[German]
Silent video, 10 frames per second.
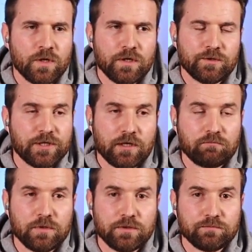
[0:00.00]

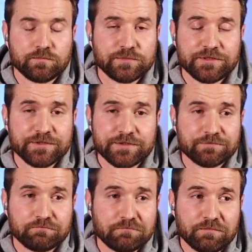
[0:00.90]
Ja, ähm, die ist
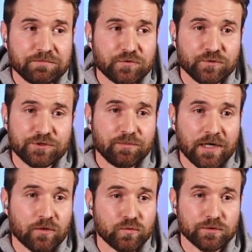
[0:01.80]
durch die
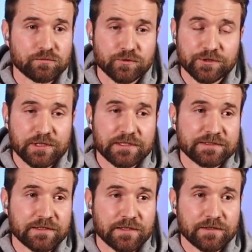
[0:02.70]
Bank gut, muss ich ehrlich
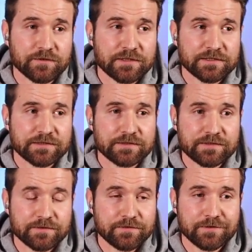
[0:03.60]
sagen. Also da
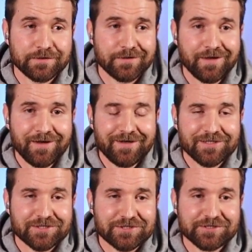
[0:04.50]
sind's, äh,
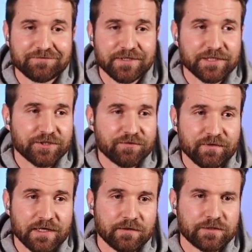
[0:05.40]
da schießt wenig
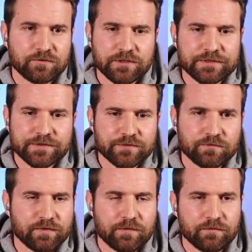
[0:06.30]
quer. Natürlich ist es
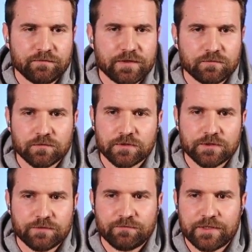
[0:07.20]
so, wenn, wenn du
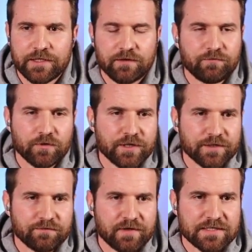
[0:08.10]
eine weniger
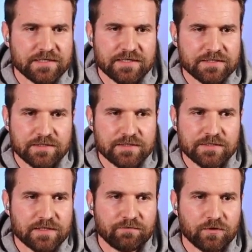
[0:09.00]
erfolgreiche Phase hast, dann ist
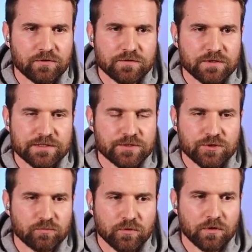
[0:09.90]
es einfach auch so, dass die
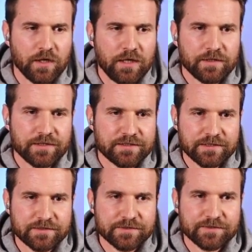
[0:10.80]
Stimmung
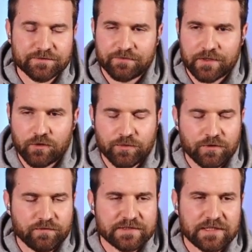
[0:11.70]
geknickt ist. Es wäre, glaube ich,
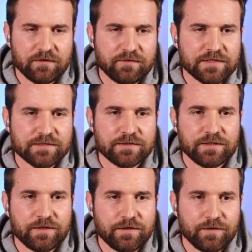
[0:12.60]
auch fatal, wenn sie
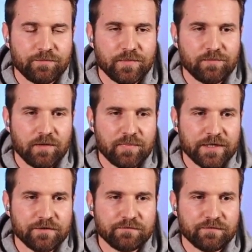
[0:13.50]
ähm, immer
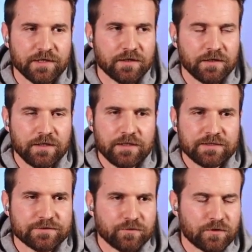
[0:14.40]
blendend wäre.
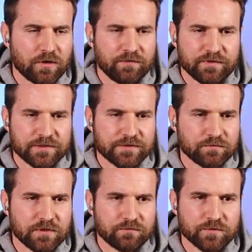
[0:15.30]
Das gehört auch einfach
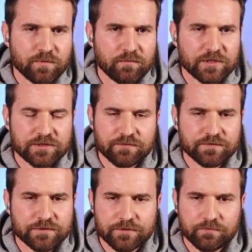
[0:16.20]
dazu in der
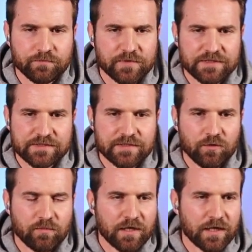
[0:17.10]
Fußballmannschaft, ähm, dass es da
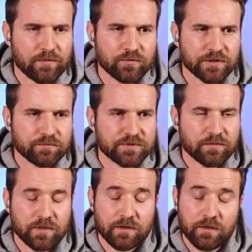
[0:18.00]
auch mal Reibung gibt.
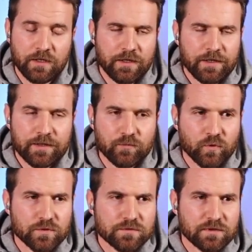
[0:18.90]
Aber im
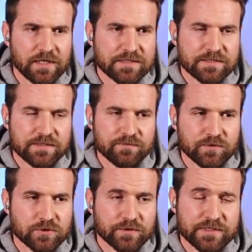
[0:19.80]
Großen und Ganzen sind
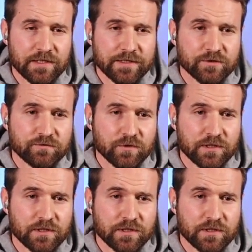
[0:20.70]
wir schon ein sehr eingeschworener